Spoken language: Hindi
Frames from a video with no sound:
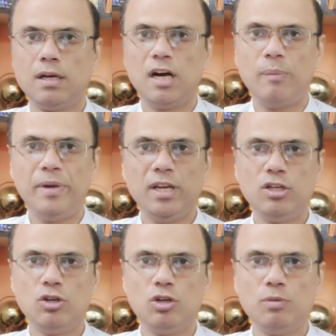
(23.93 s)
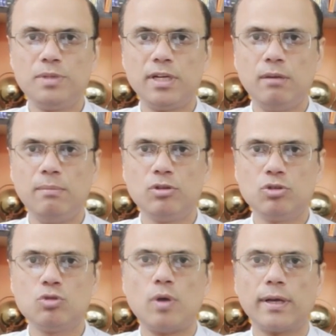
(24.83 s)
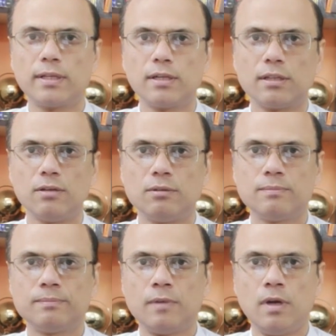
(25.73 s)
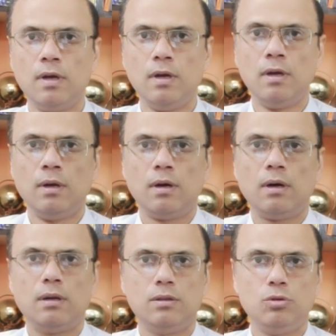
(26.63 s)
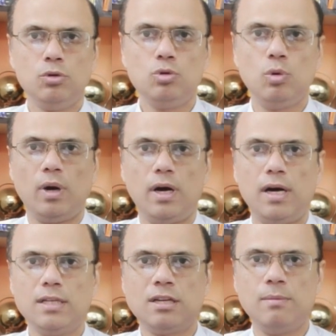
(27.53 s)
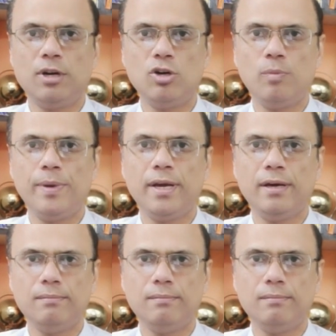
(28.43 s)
अपने यूट्यूब चैनल में दोस्तों स्वागत करता हूँ दोस्तों आज का हमारा टॉपिक है